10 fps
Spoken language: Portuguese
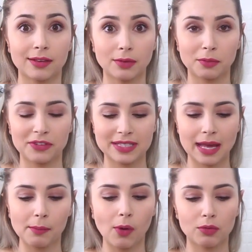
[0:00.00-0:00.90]
E vamos ver
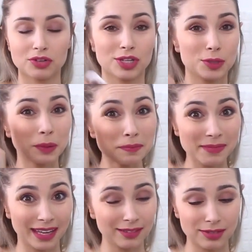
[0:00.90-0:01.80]
se é bom, gente.
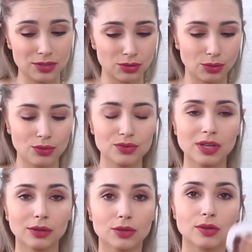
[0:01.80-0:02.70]
Primeira vez que tô usando,